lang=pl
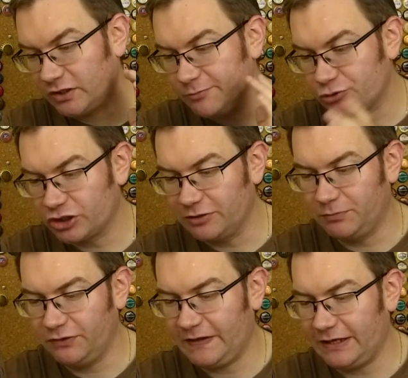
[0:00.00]
I przy tym
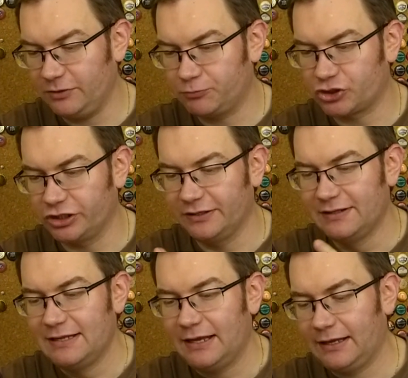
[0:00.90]
piwie, i przy
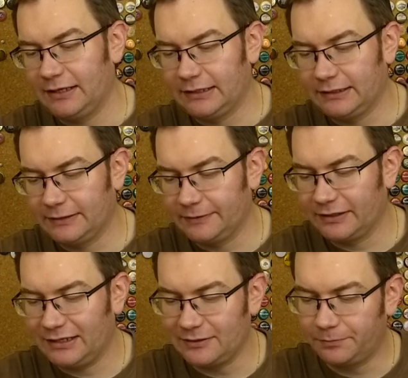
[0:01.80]
e,
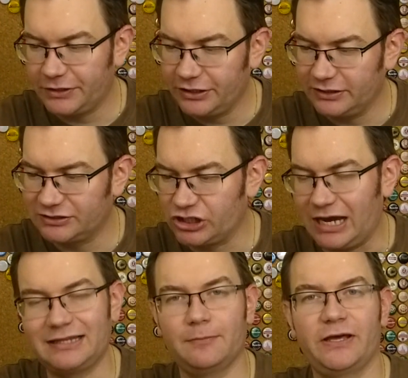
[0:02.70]
Grand Prix z
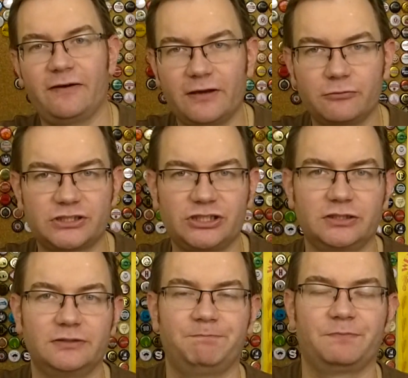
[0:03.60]
Ciechana pojawiały się